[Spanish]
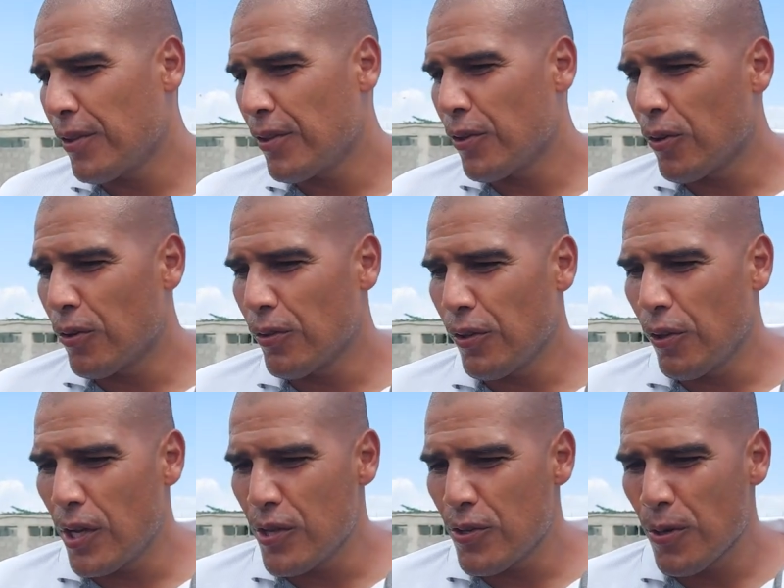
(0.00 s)
Yo
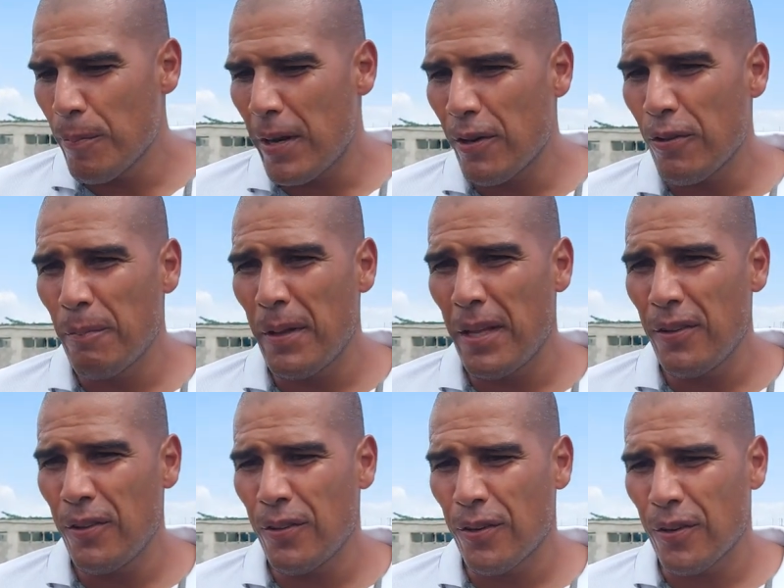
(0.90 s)
lo he dicho en varios
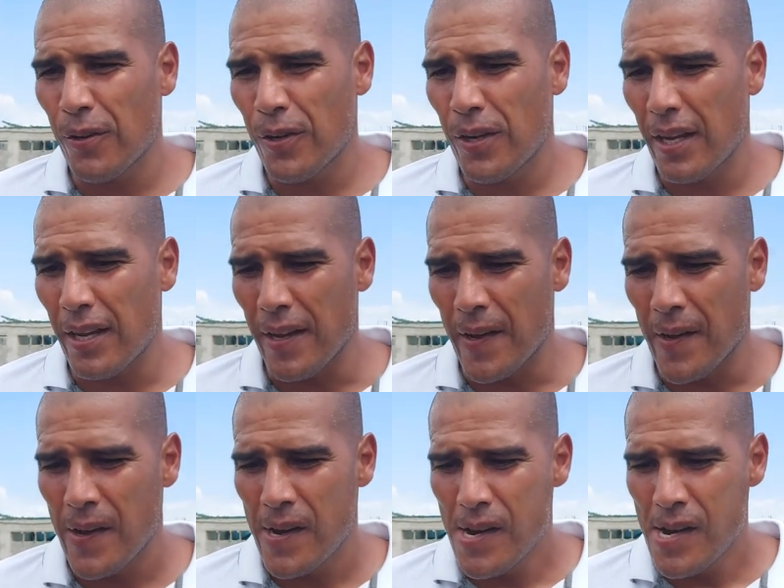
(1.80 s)
medios. Yo creo que
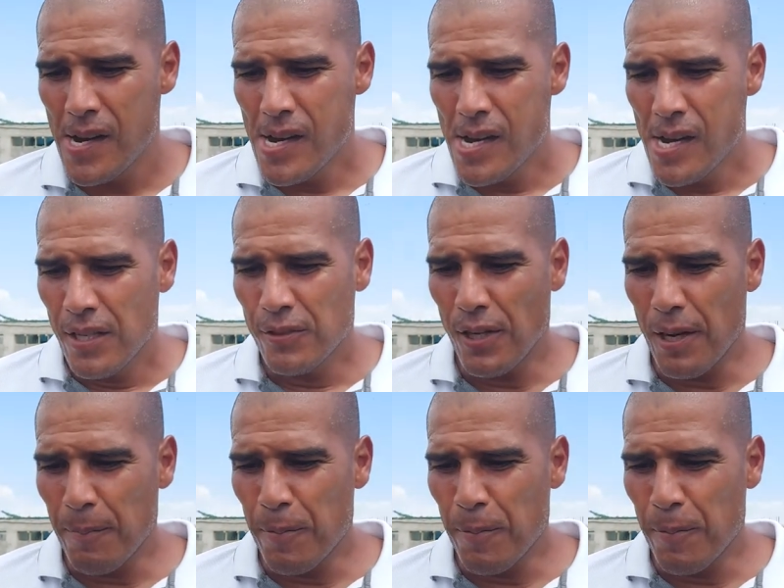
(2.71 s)
es una